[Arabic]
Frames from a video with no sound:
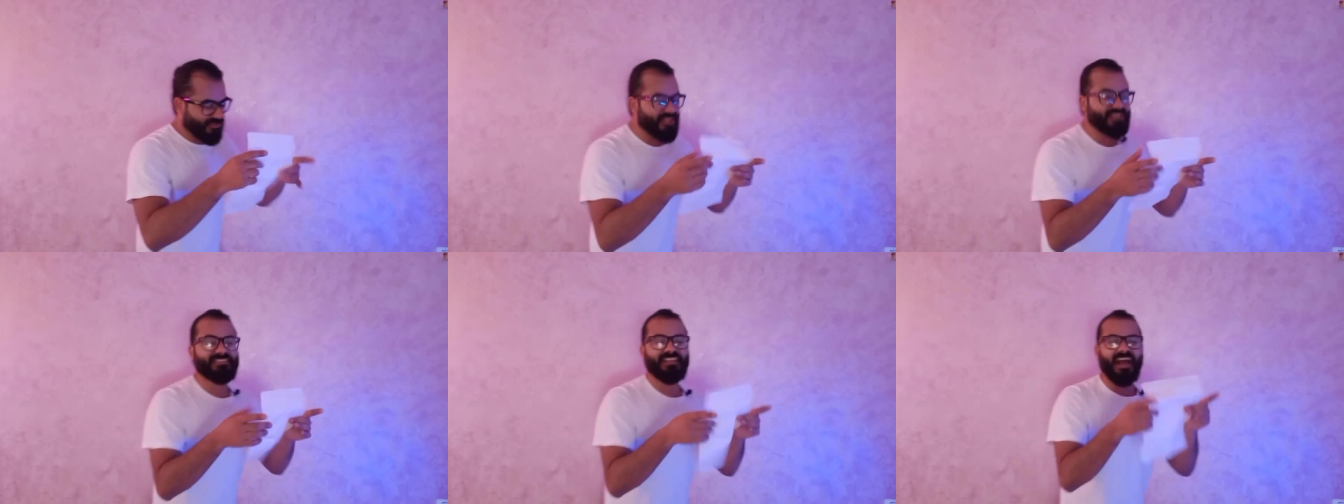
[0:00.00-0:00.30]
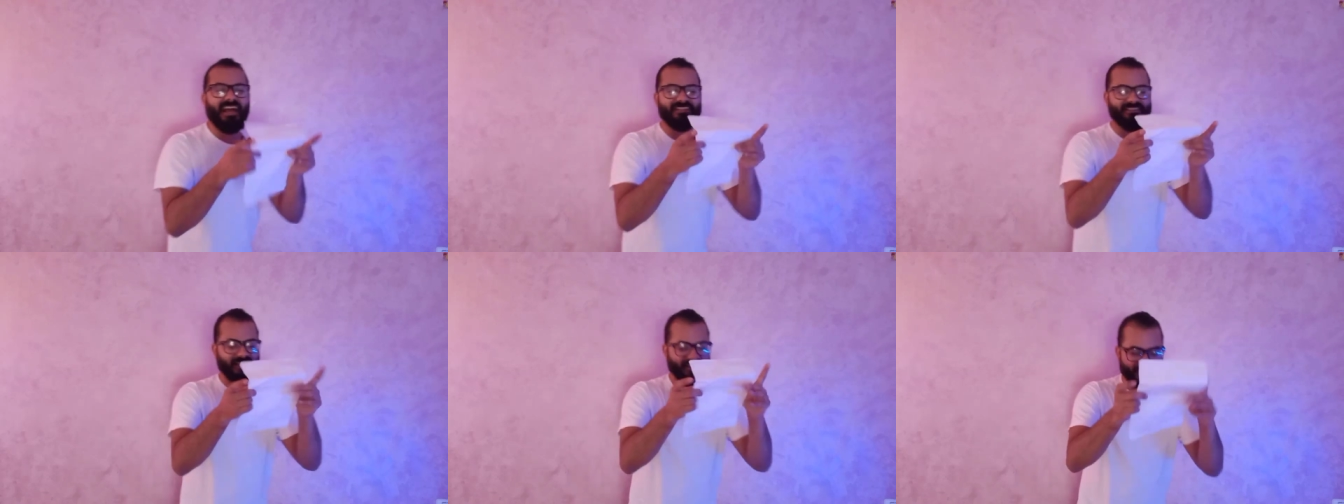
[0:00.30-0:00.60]
دي
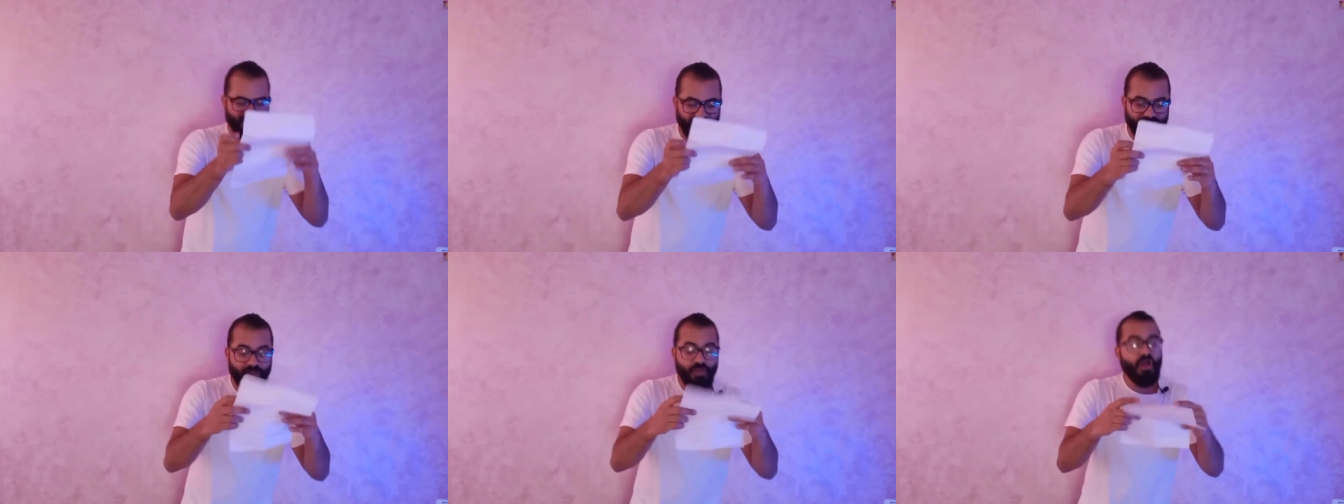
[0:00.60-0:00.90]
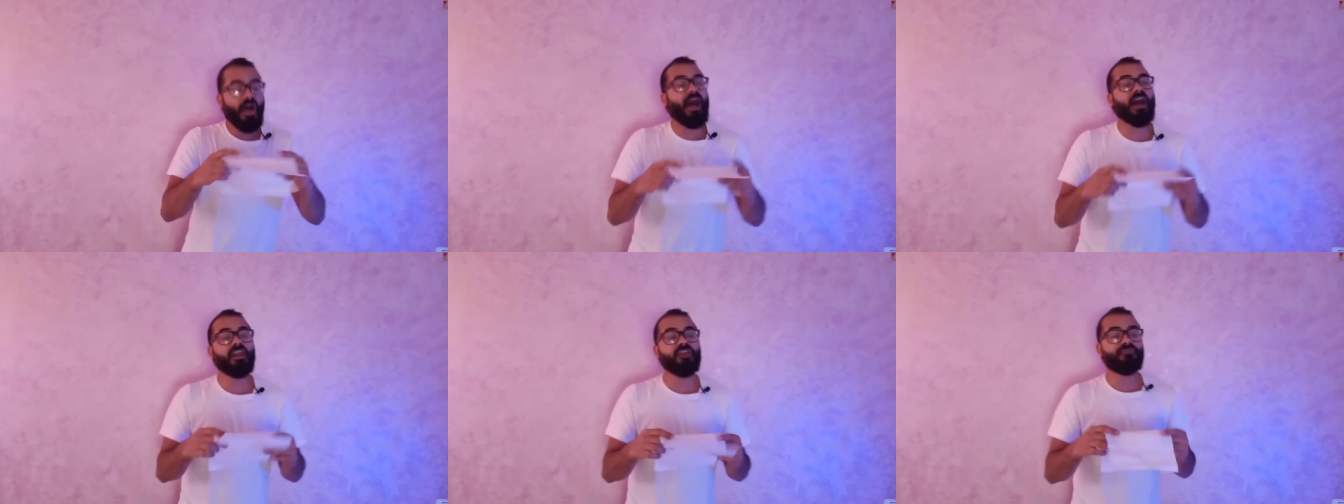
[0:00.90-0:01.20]
تجنن دي
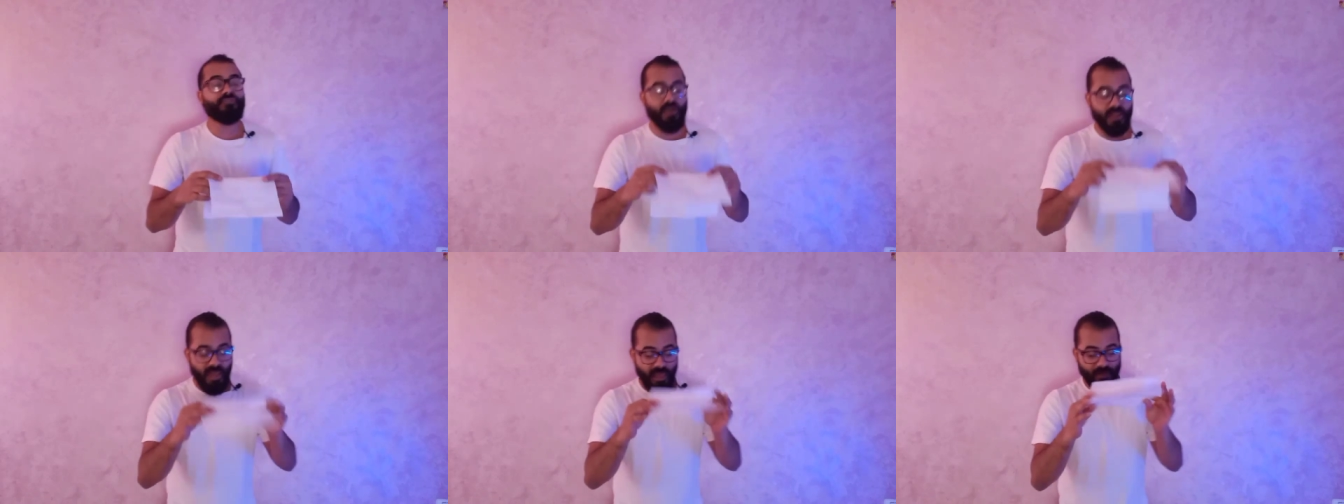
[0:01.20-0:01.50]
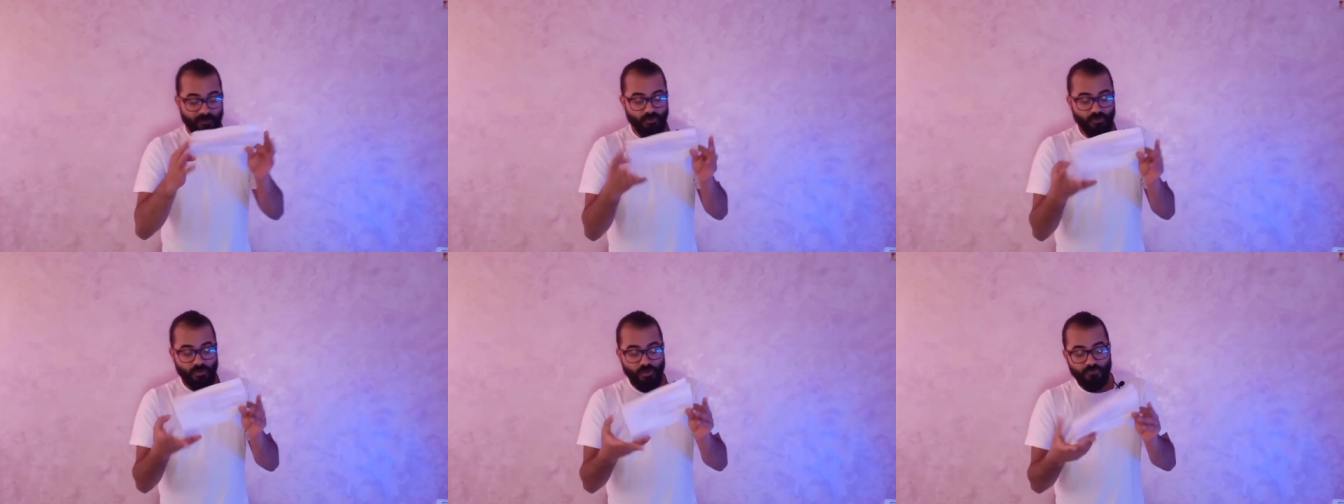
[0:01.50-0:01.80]
عارف
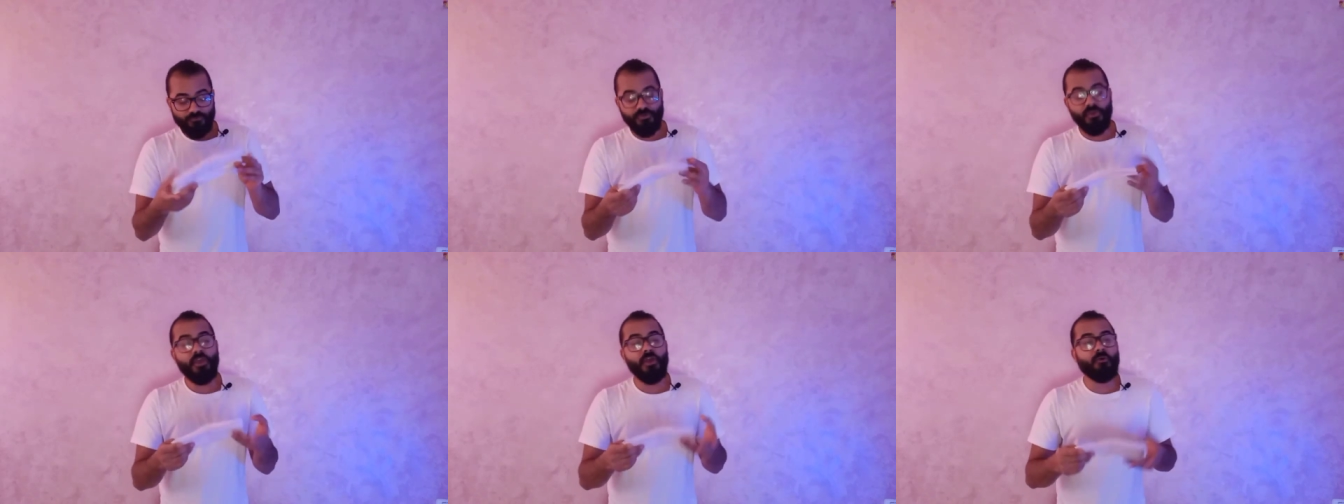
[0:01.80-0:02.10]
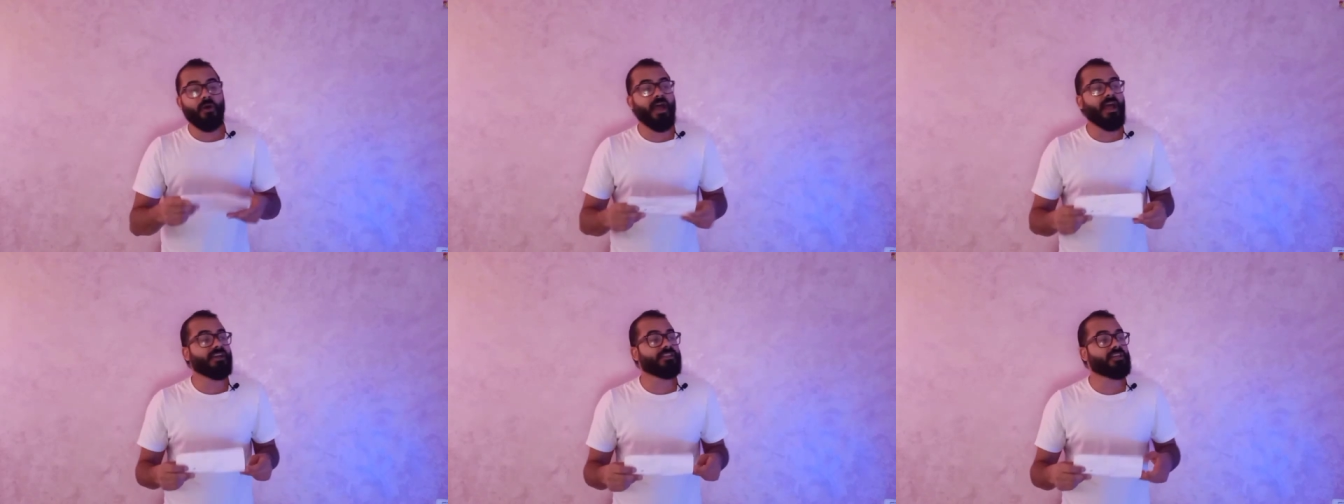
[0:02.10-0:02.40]
يالا
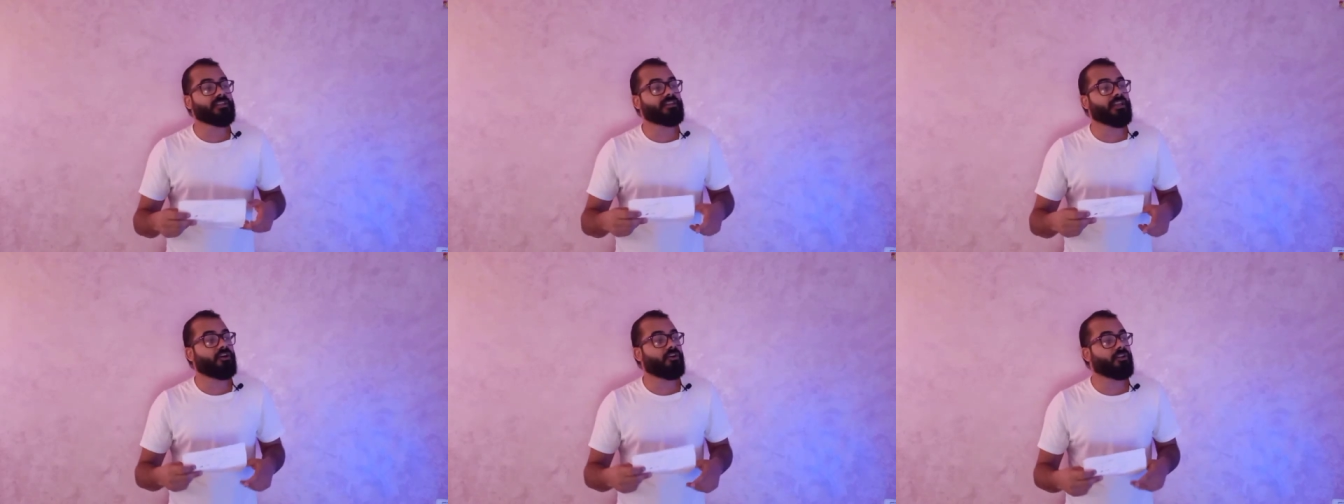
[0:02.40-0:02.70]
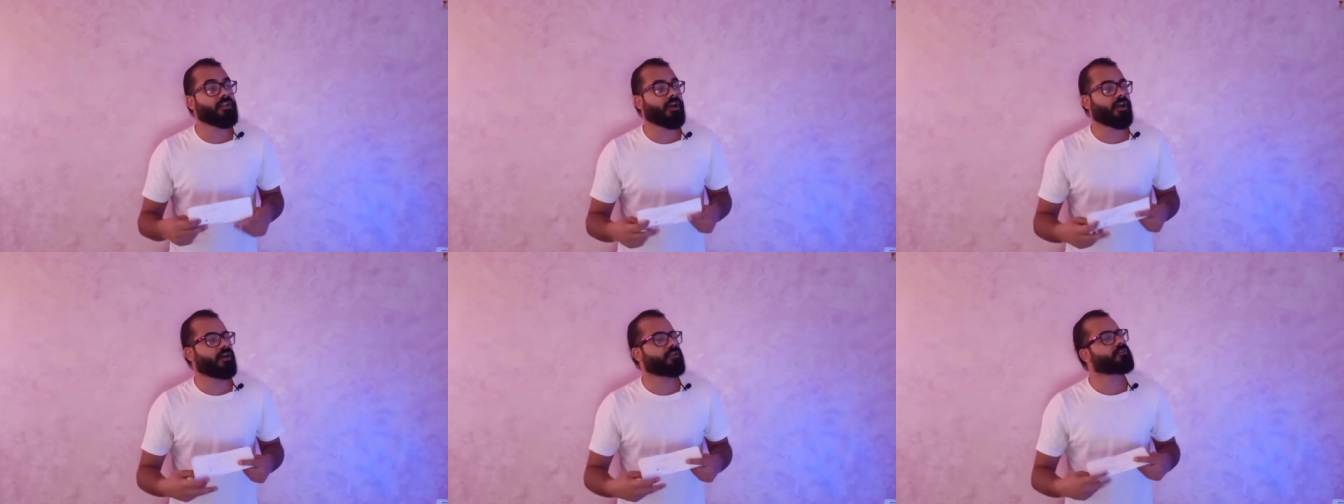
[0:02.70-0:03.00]
في واحد يطلع يقول